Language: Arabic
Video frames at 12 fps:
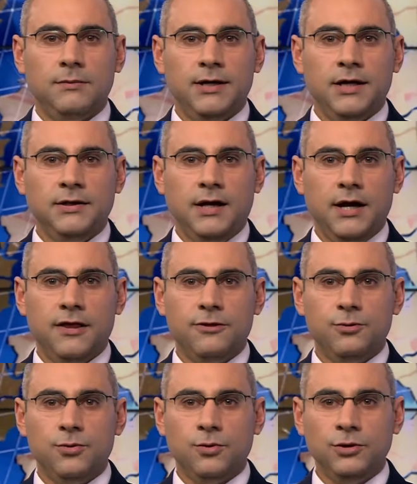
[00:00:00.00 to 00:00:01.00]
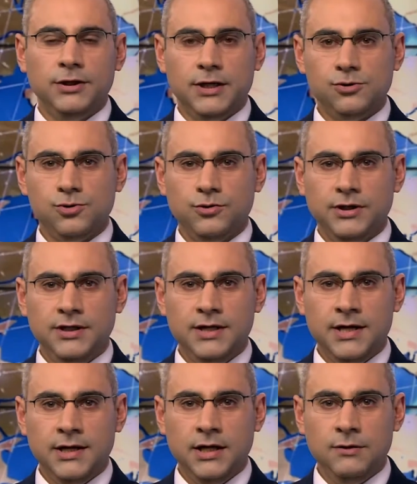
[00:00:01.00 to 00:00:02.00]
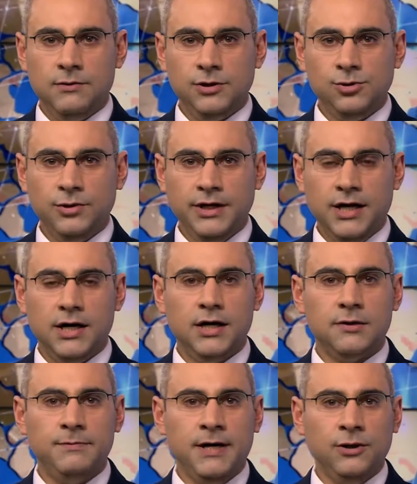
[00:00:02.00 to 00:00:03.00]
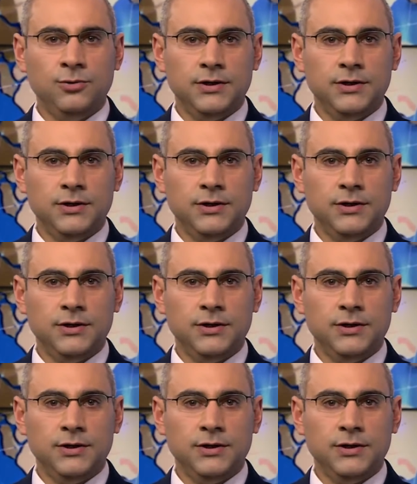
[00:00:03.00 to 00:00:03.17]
البلاد حيث قتل جنديان وجرح اربعه